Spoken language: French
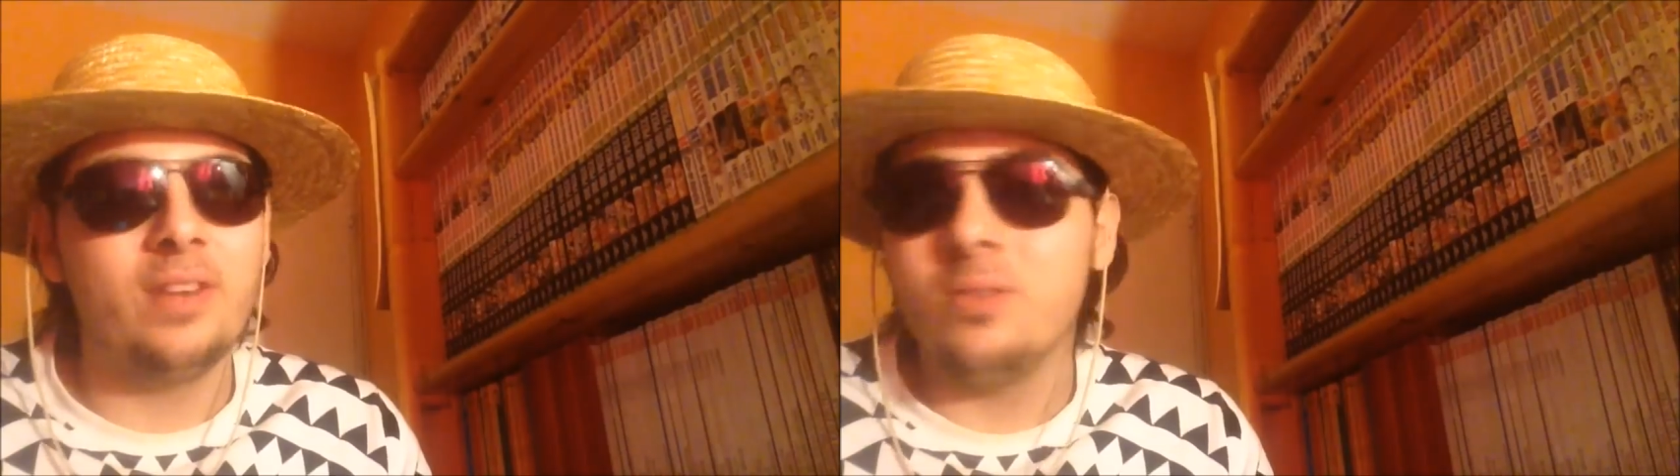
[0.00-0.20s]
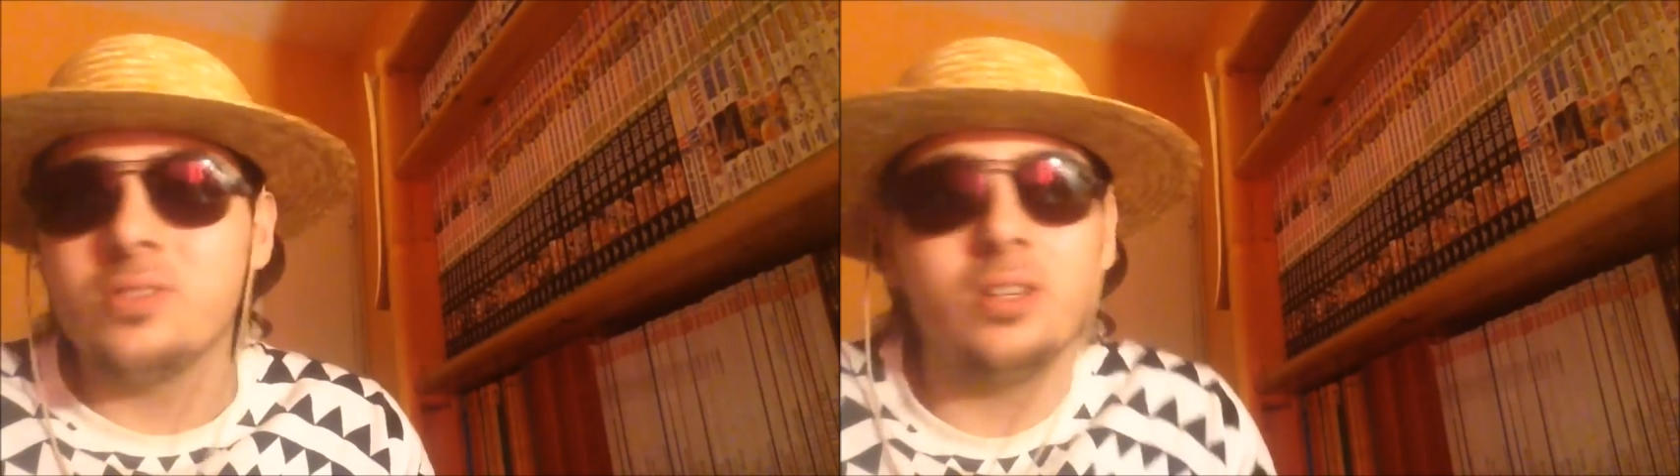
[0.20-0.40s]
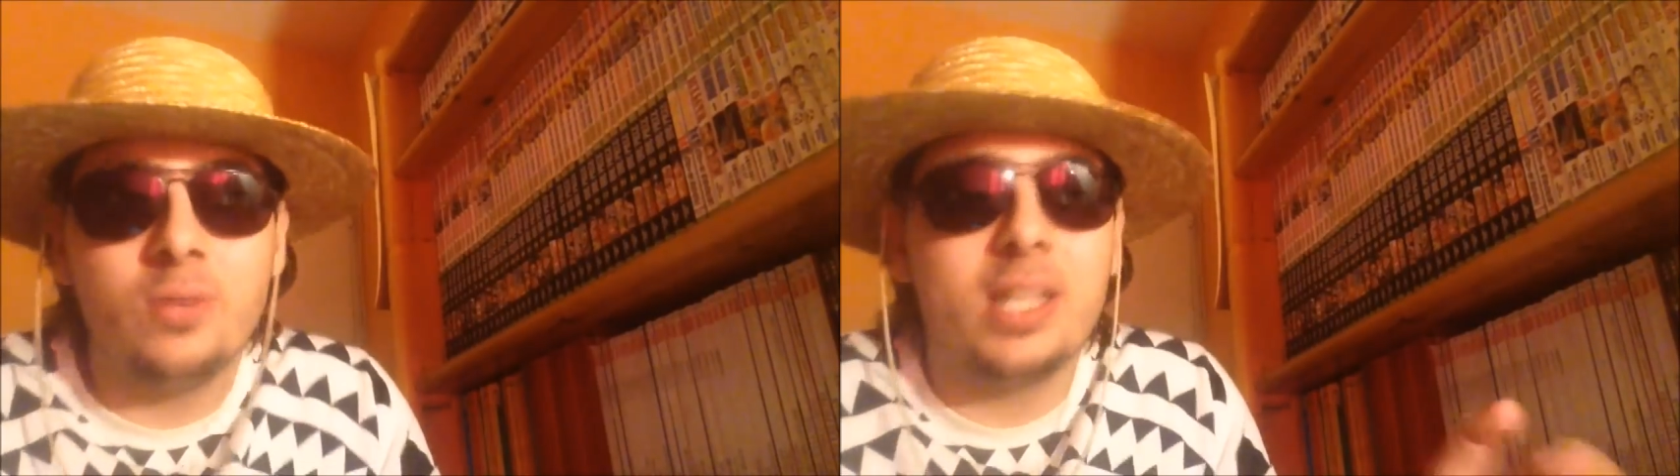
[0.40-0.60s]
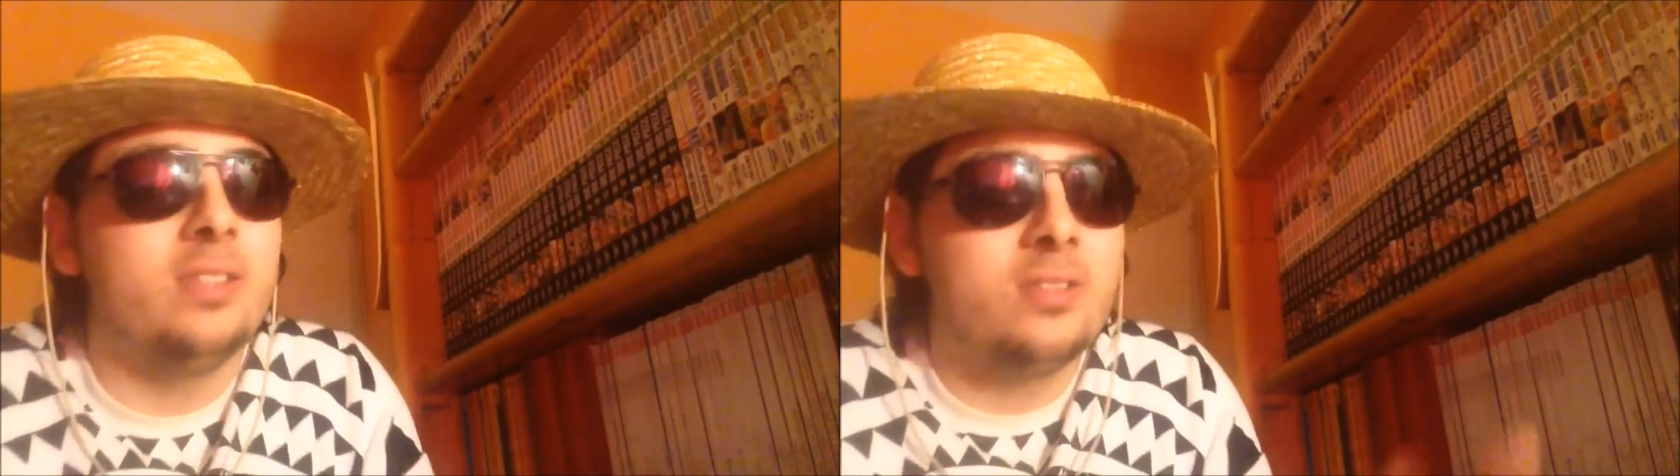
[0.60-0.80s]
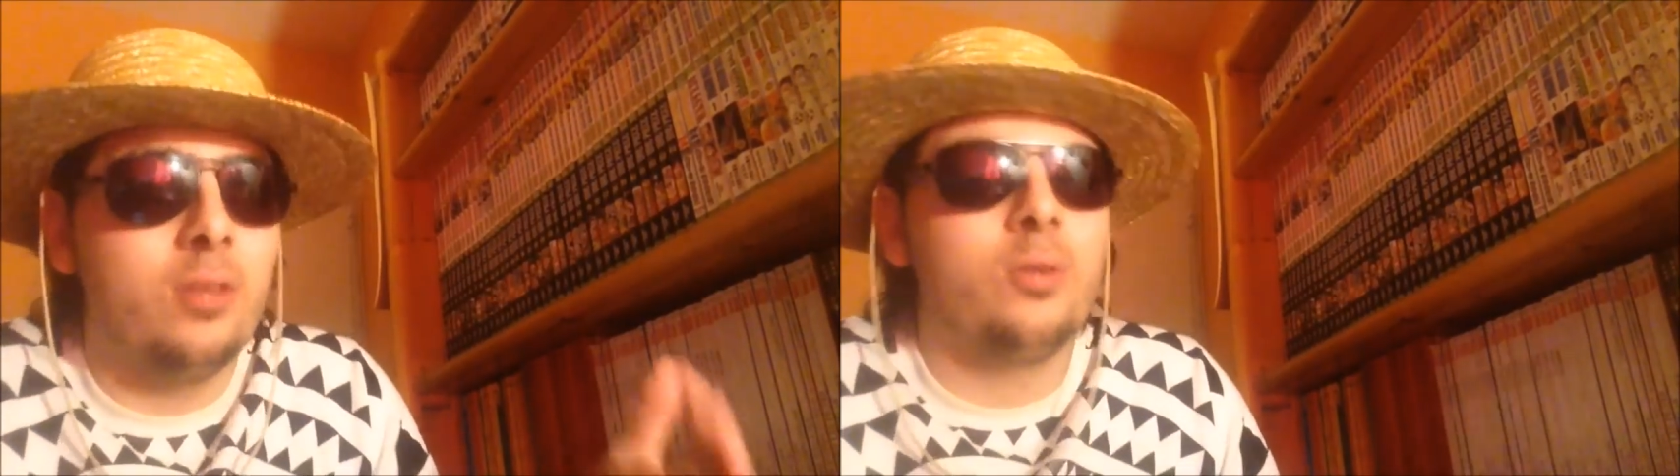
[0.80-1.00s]
faire en sorte voilà, qu'il y
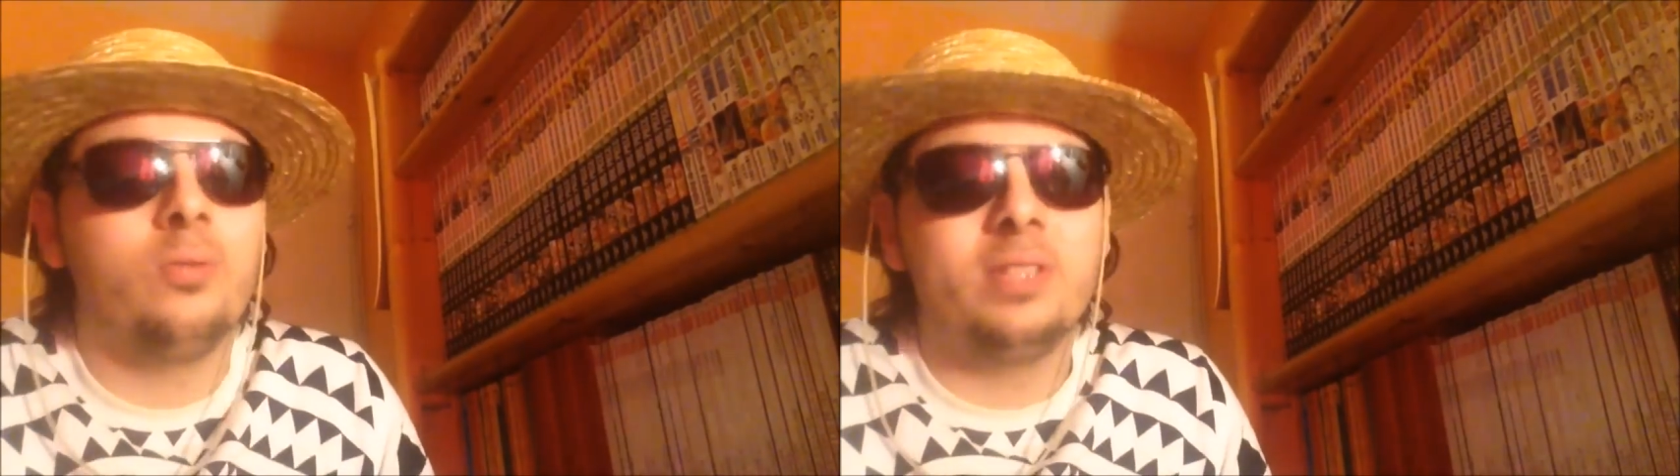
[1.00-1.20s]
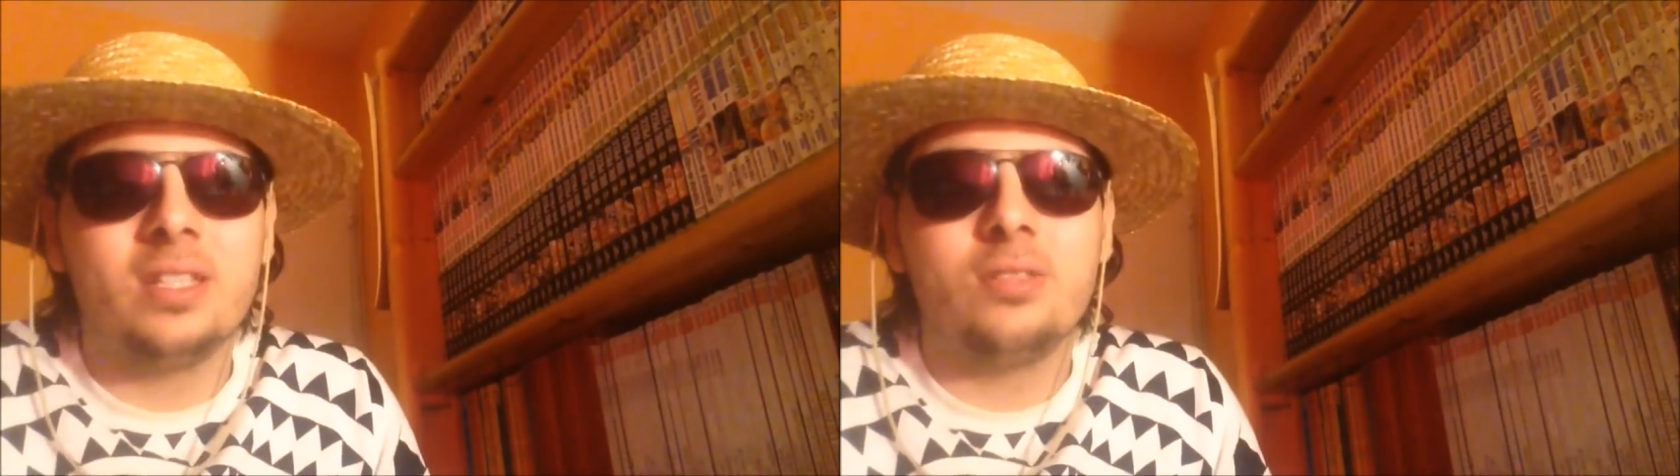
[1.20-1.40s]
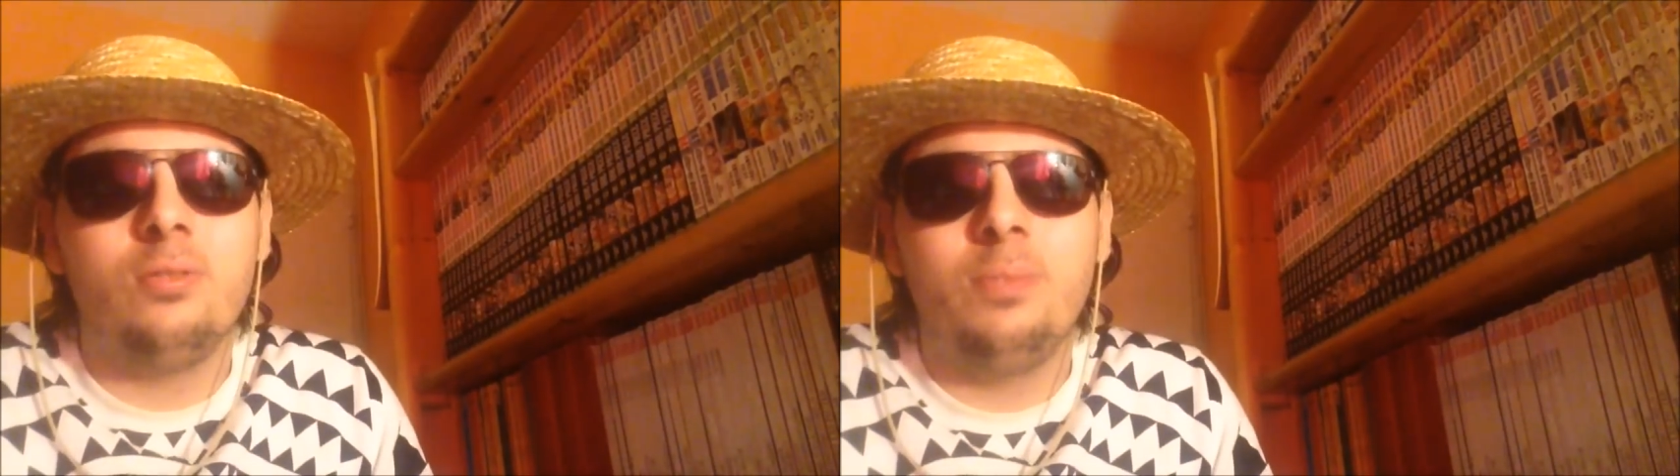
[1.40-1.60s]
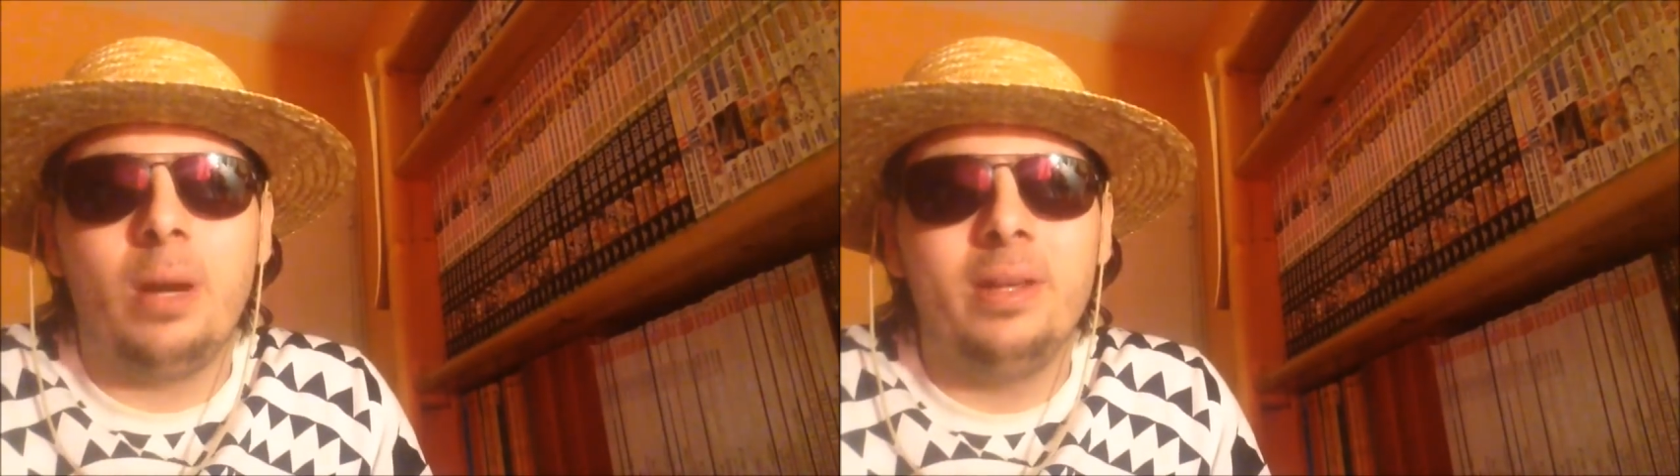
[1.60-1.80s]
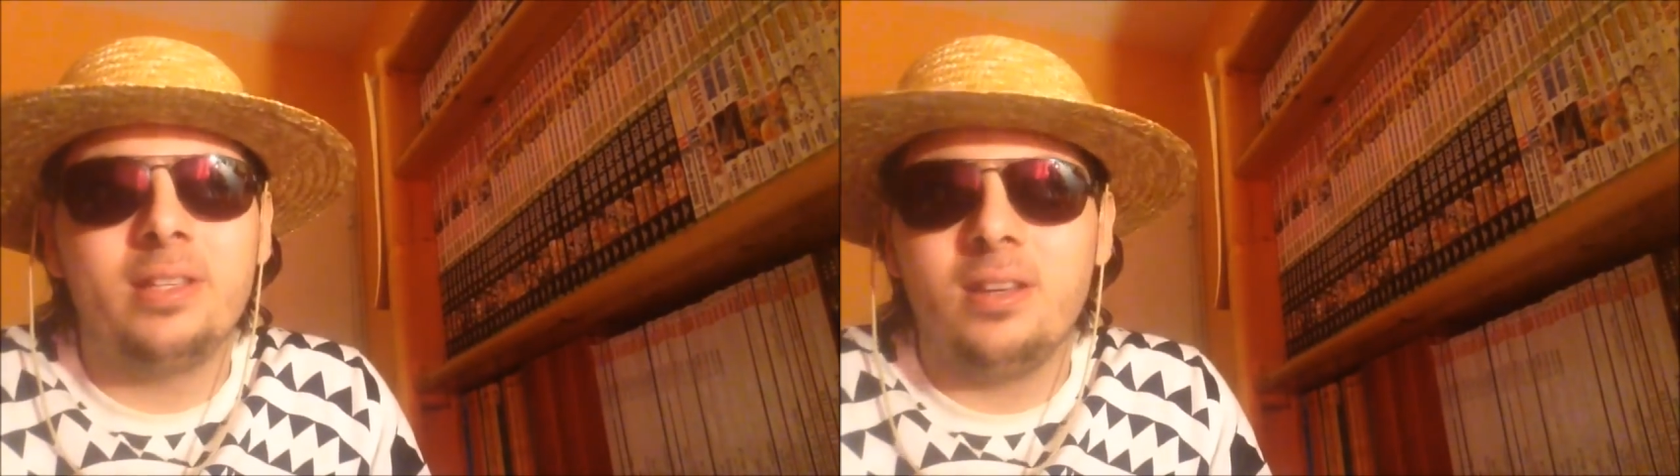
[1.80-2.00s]
ait une sorte de contexte qui lui
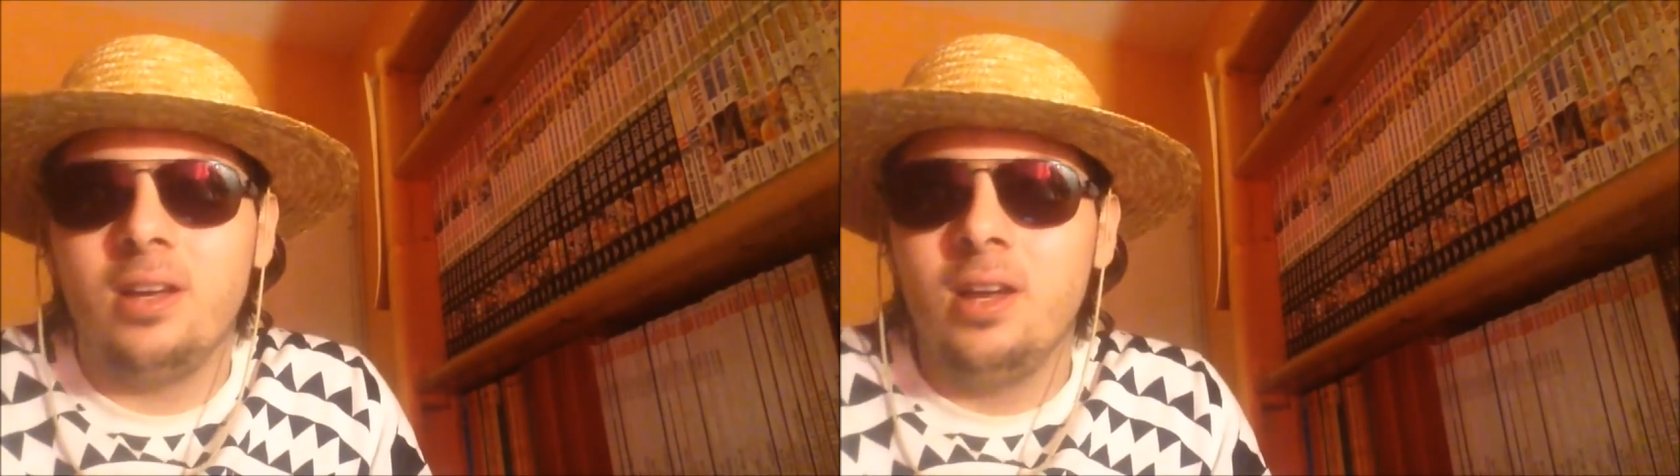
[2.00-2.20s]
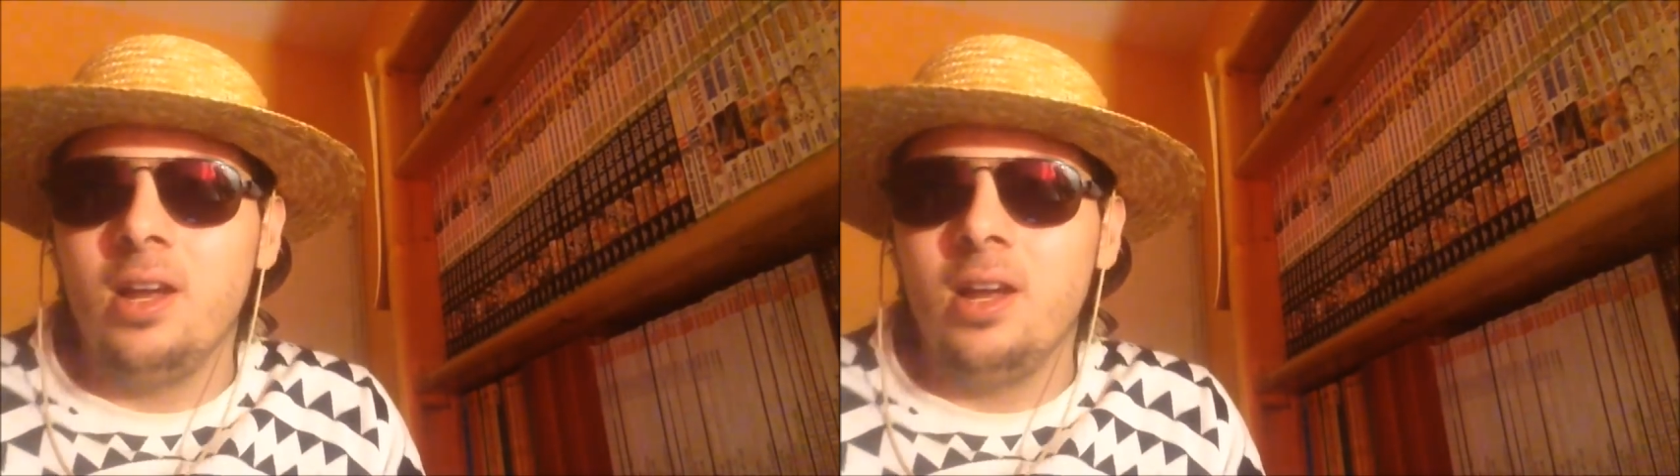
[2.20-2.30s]
permette euh,